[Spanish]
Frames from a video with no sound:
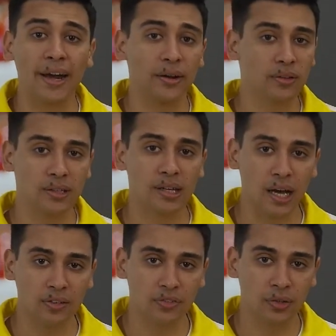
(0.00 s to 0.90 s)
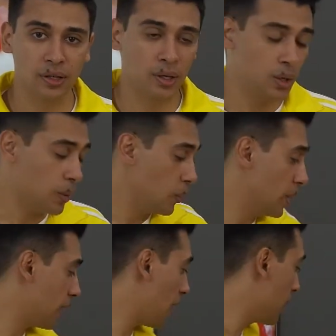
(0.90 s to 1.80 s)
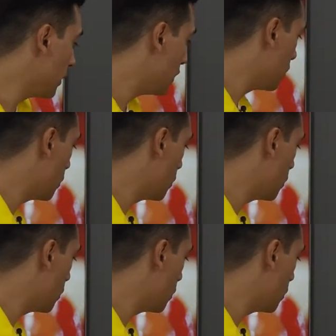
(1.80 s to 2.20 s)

Si 20 bares no son